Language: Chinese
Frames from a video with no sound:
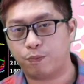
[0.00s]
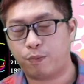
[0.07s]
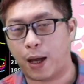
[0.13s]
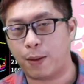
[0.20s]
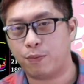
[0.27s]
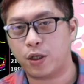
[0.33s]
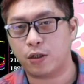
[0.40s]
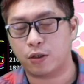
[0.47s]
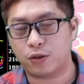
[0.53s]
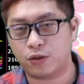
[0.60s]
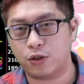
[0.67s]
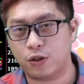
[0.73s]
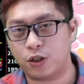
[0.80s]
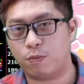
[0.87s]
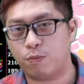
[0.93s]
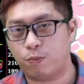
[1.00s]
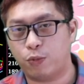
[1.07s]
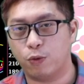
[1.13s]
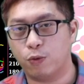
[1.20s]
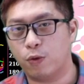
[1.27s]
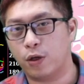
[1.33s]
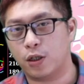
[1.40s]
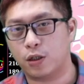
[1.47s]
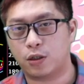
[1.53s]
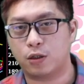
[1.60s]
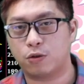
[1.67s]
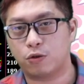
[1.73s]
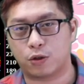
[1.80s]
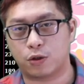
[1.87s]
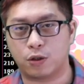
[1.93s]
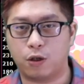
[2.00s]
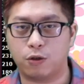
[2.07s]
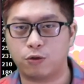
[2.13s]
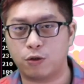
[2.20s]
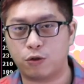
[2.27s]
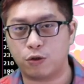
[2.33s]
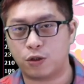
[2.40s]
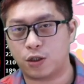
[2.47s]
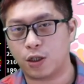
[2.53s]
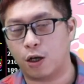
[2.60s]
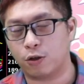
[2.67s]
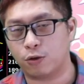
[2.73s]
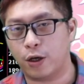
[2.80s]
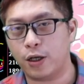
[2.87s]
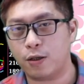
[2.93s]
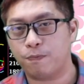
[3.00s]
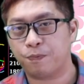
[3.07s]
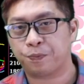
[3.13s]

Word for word: 盘面的资金部位的时候，就会去思考说，哎，